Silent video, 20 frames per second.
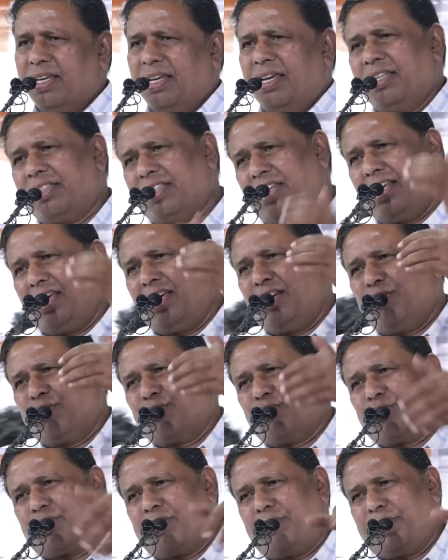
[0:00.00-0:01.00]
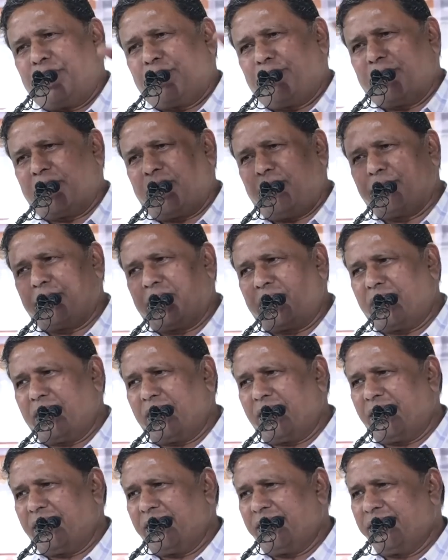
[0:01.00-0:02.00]
ये इतने ही लोगों के बीच में काम
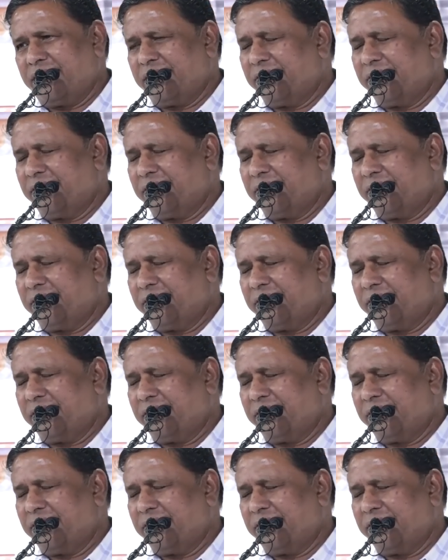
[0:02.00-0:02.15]
करना है